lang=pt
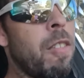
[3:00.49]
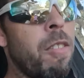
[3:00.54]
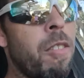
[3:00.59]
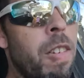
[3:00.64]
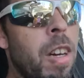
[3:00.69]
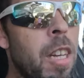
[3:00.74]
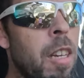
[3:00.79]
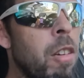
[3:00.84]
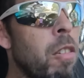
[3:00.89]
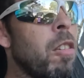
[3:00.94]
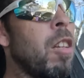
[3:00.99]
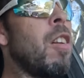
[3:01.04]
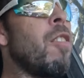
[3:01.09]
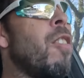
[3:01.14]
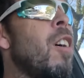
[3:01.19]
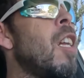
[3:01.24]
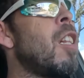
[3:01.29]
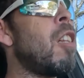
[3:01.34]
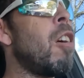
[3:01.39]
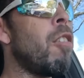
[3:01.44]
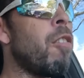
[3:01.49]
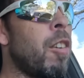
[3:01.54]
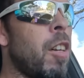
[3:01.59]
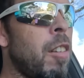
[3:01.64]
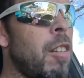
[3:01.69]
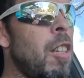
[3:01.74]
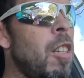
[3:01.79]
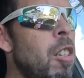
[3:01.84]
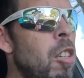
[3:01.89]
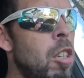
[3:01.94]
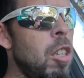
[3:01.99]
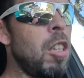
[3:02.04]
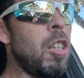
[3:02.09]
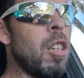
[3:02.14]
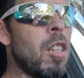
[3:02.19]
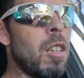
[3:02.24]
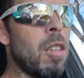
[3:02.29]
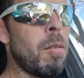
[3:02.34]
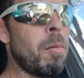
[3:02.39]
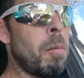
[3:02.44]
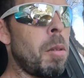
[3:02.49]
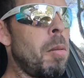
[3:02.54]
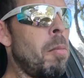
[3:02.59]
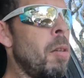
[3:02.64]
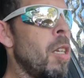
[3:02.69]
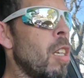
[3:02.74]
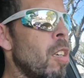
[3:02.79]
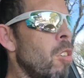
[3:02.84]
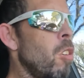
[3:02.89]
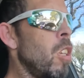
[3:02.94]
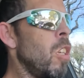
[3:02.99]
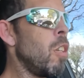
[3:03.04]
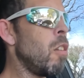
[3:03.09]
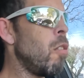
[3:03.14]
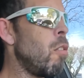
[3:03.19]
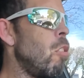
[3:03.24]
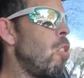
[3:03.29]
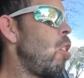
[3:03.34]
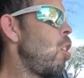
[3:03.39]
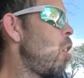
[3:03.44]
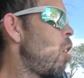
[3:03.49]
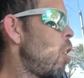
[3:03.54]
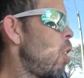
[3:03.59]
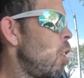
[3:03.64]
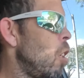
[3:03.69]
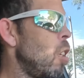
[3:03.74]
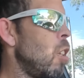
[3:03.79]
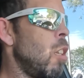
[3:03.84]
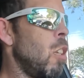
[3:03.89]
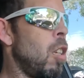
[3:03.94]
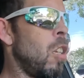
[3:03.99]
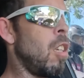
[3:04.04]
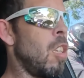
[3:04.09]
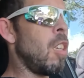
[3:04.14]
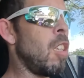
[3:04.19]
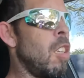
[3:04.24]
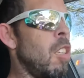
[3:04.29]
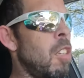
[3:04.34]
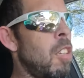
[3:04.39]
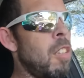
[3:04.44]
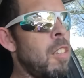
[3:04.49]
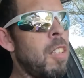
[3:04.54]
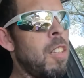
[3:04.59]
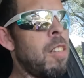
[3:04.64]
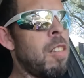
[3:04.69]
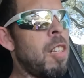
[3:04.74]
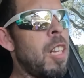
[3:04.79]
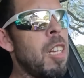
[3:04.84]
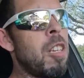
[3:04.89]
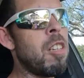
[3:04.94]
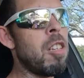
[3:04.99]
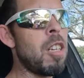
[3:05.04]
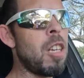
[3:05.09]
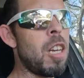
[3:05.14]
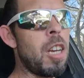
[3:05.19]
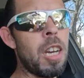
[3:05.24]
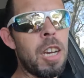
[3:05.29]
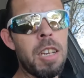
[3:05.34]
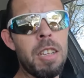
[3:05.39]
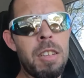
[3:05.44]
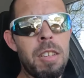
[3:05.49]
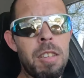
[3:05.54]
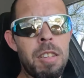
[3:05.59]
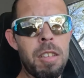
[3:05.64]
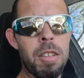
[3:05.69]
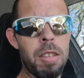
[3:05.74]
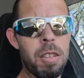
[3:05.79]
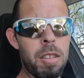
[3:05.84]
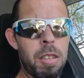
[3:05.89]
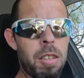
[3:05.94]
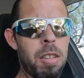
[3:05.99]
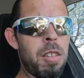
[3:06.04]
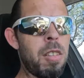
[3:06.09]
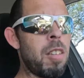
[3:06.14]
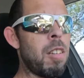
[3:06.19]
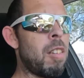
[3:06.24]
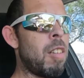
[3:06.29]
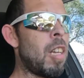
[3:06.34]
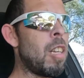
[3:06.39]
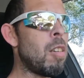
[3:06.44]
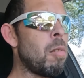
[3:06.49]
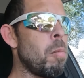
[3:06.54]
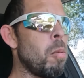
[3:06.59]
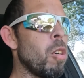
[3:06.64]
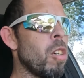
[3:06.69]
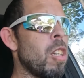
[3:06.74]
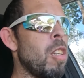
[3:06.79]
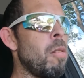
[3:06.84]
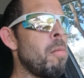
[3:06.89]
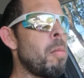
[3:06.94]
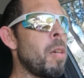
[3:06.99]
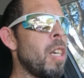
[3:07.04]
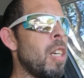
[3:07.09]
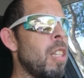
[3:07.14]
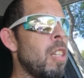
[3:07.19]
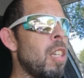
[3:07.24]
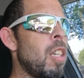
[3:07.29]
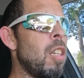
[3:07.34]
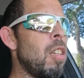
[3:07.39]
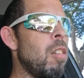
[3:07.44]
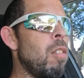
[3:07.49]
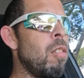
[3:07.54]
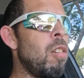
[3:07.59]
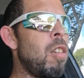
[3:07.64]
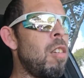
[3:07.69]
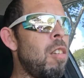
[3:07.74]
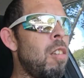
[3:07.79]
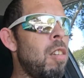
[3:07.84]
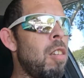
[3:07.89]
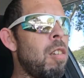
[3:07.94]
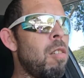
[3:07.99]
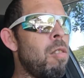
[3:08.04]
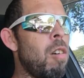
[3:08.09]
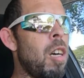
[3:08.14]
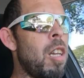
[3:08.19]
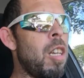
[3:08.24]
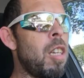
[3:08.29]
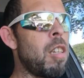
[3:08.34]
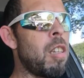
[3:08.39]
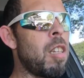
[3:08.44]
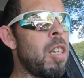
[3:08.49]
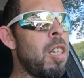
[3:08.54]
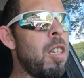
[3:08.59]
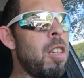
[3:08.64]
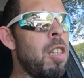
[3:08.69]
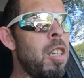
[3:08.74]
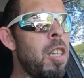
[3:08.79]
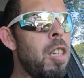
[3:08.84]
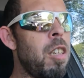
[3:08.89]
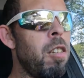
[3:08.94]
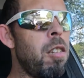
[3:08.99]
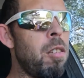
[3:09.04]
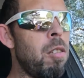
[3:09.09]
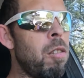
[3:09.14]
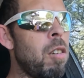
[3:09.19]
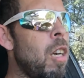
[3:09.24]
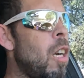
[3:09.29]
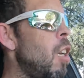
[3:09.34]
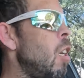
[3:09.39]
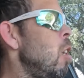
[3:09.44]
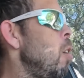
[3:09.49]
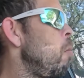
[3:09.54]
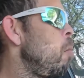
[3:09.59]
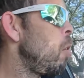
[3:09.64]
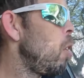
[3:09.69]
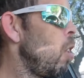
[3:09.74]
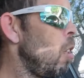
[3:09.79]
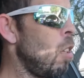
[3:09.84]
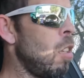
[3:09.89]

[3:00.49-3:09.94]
Vai nos levar até o Fazendinha, primeira corrida do dia. 17 reais, 17 e pouquinho, pagando ali 2,43 o KM.